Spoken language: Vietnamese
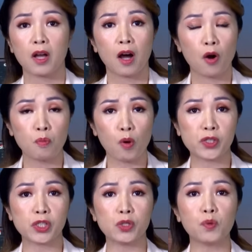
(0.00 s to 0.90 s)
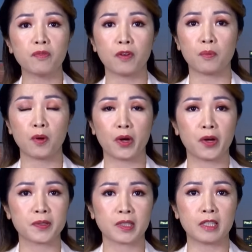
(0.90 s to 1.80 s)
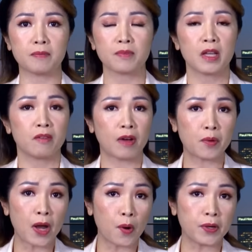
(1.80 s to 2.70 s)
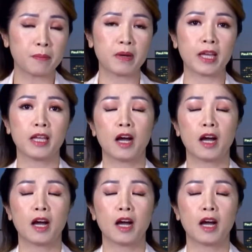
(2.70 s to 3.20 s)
Ông Bộ trưởng Quốc phòng Lloyd Austin vào đầu năm nay,